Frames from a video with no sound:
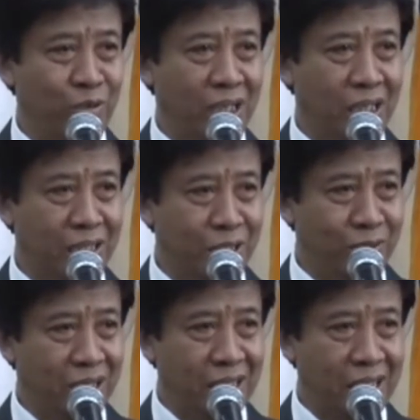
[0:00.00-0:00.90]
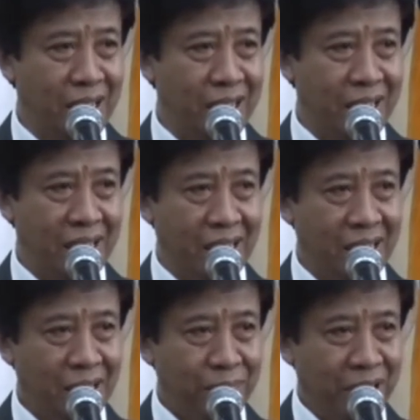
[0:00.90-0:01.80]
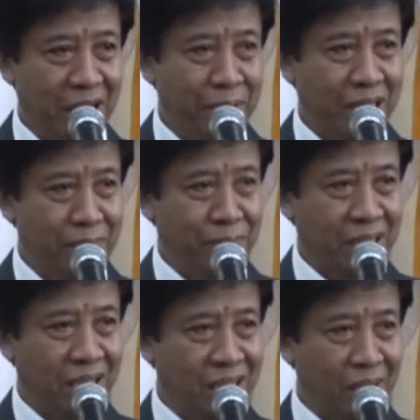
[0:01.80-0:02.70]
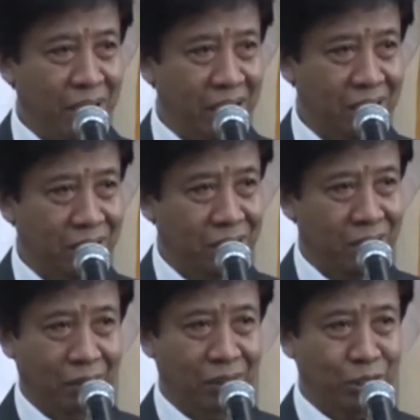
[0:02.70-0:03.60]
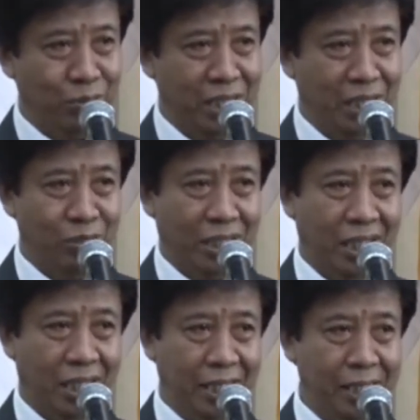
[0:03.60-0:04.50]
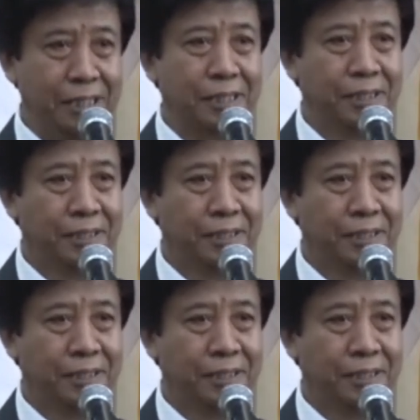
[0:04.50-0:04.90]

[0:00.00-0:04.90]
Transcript: tua kita sudah tidak ada, mendapat tempat yang terbaik di sisi Allah Subhanahu wa taala